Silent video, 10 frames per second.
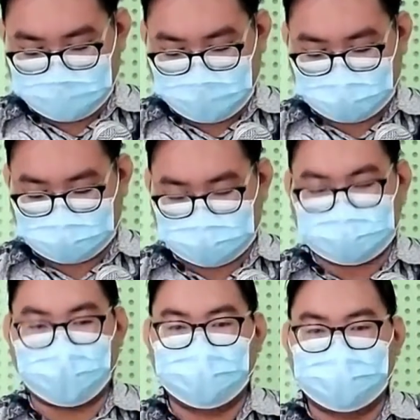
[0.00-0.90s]

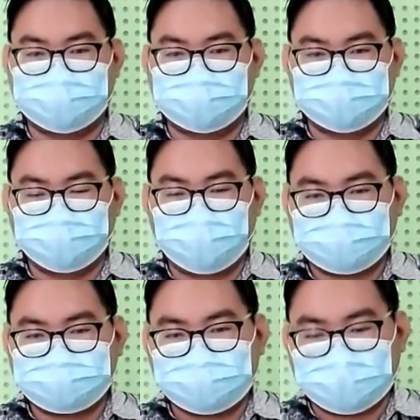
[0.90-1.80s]
Akhirnya,
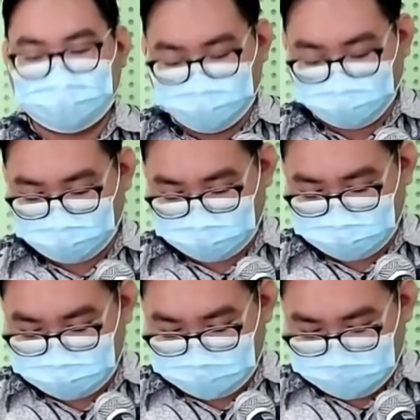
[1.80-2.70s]
Tuhan menegur
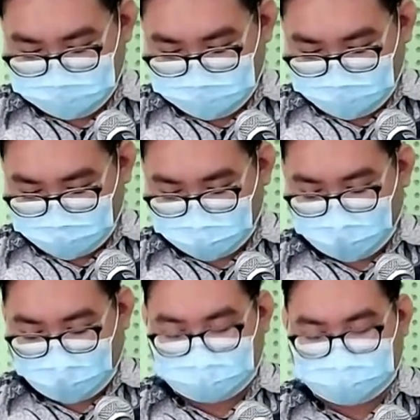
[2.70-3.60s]
oleh
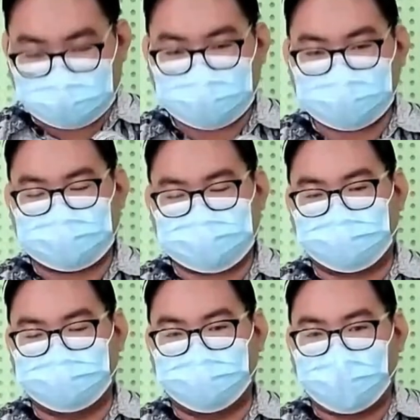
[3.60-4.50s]
karena
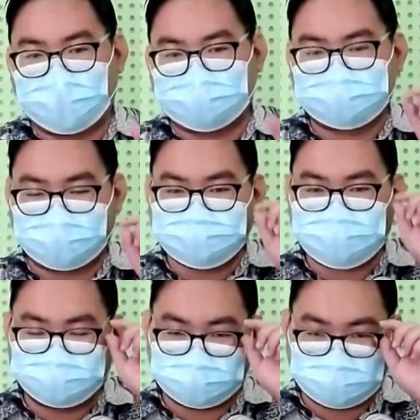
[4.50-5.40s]
kesombongan
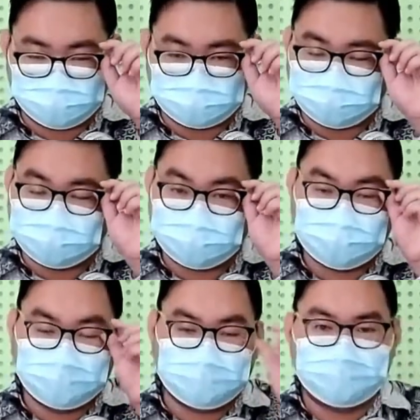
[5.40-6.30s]
Raja Fir'aun
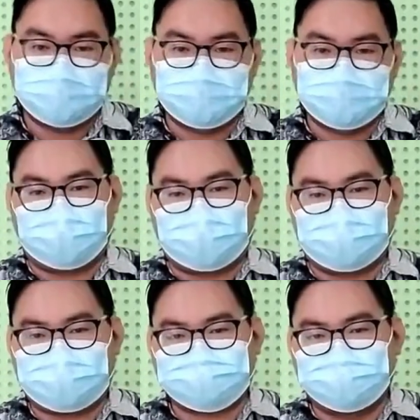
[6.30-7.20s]
ini oleh
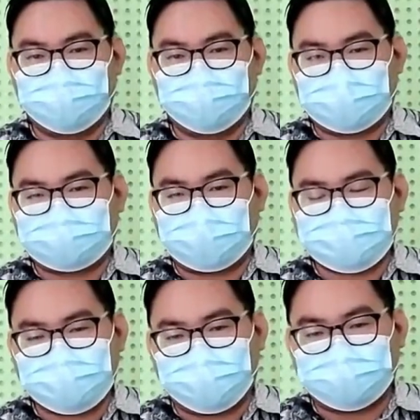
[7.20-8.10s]
karena kesombongan
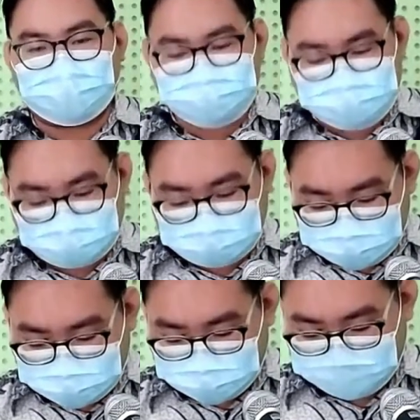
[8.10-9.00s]
raja orang Mesir
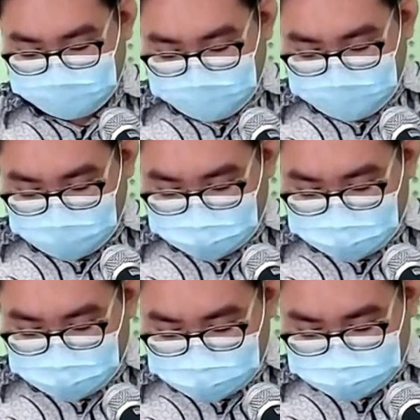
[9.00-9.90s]
ini. Kita
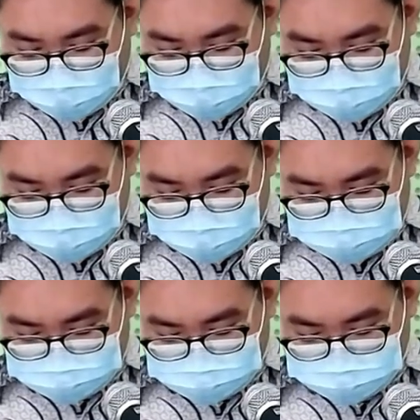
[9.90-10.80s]
lihat di ayat yang
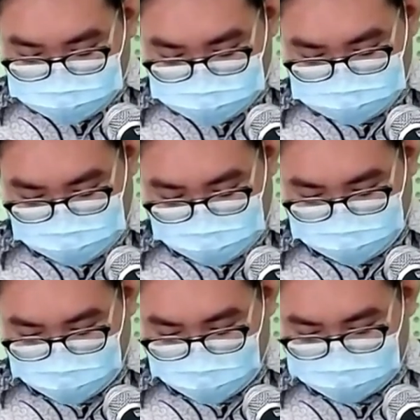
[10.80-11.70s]
ke-10
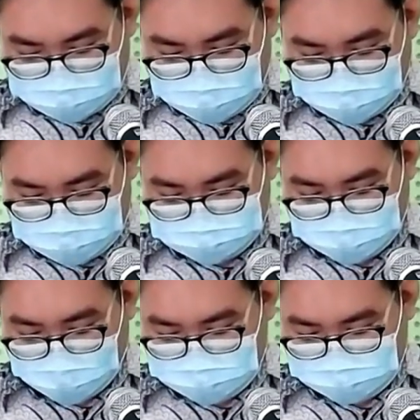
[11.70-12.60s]
sampai ayat yang
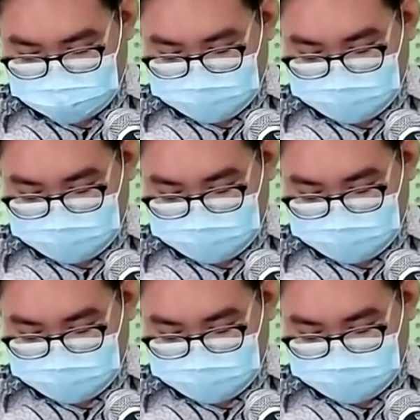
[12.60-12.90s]
ke-11.